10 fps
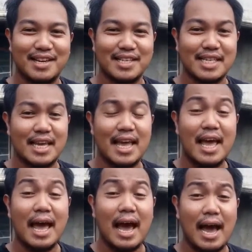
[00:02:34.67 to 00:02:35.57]
na si
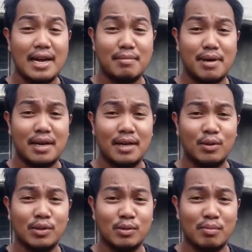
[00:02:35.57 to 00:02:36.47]
Ana Marie
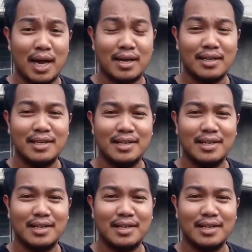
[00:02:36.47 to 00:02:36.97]
Guzman.